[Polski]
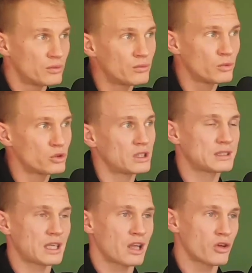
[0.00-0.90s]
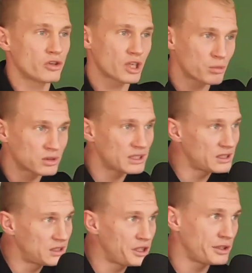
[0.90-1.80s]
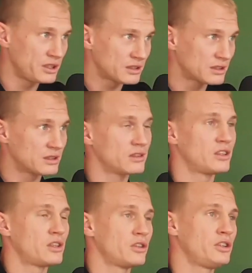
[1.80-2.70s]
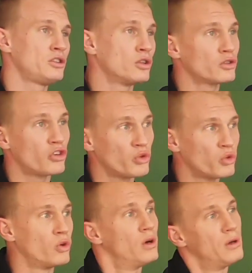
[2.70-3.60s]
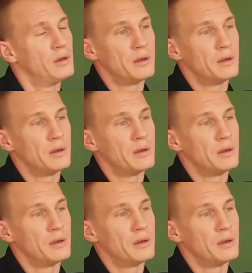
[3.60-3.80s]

muszę stanąć albo zejść z linii, z, iść do tyłu,